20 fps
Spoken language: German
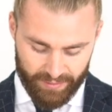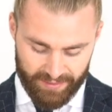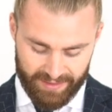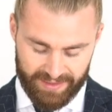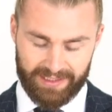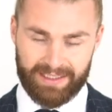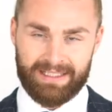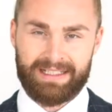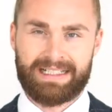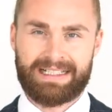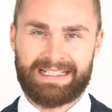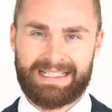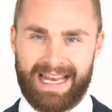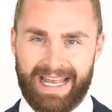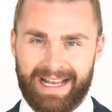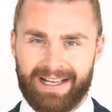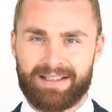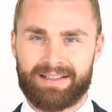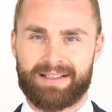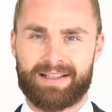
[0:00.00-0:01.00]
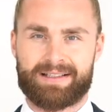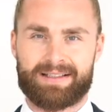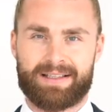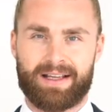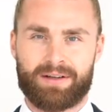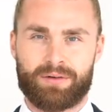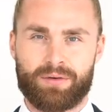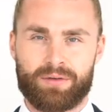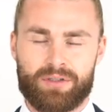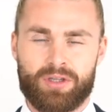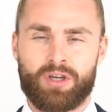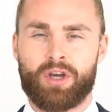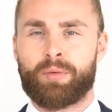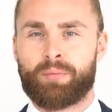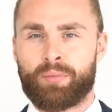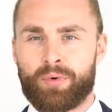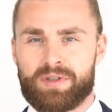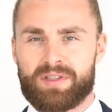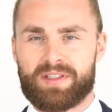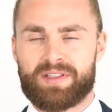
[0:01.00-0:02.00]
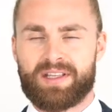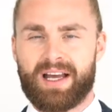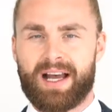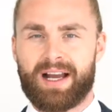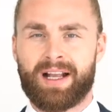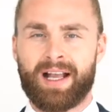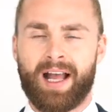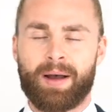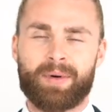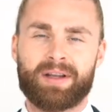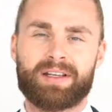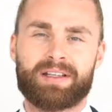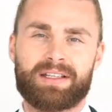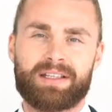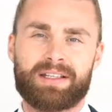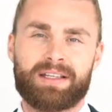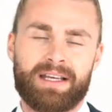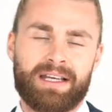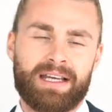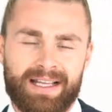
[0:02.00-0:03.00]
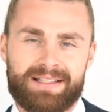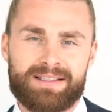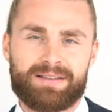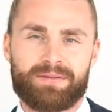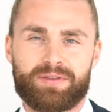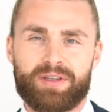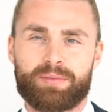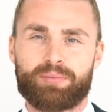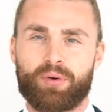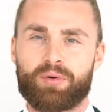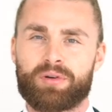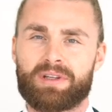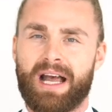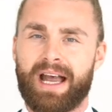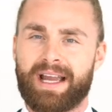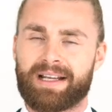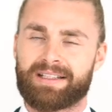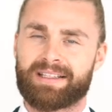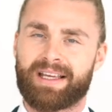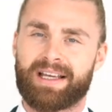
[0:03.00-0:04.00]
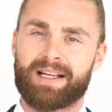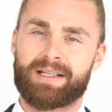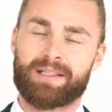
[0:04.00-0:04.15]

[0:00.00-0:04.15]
und die Länge des Sakkos, muss ich sagen, kann man die ganzen vier Punkte eigentlich